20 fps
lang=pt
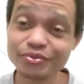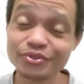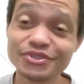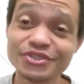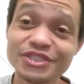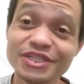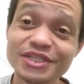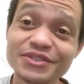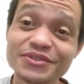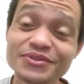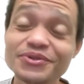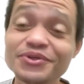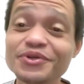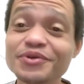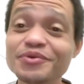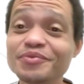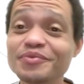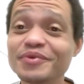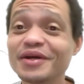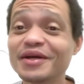Bom dia,
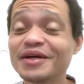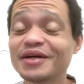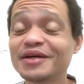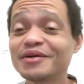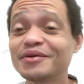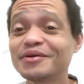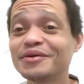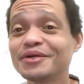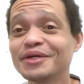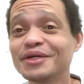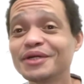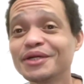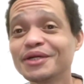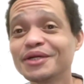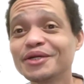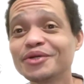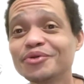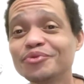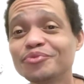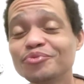turma.
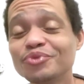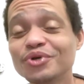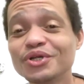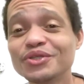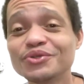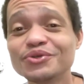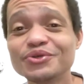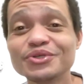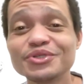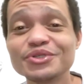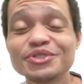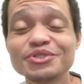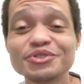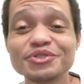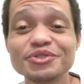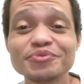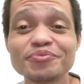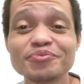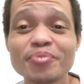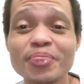Boa noite,
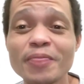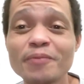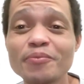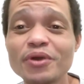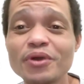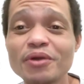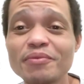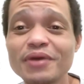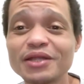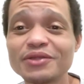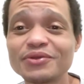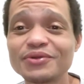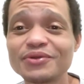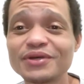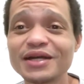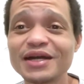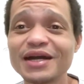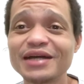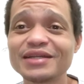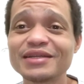boa
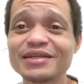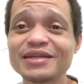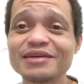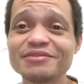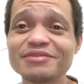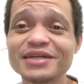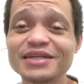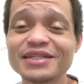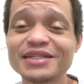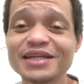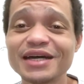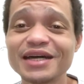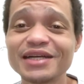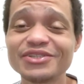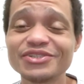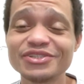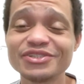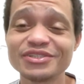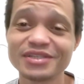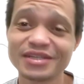madrugada. Na
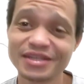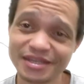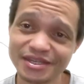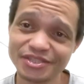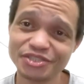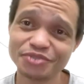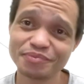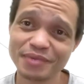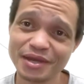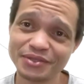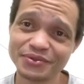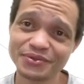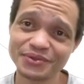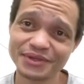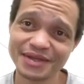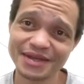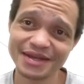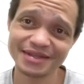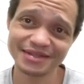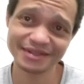verdade, é de
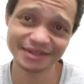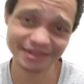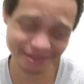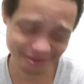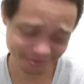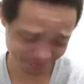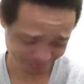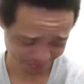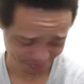madrugada, né?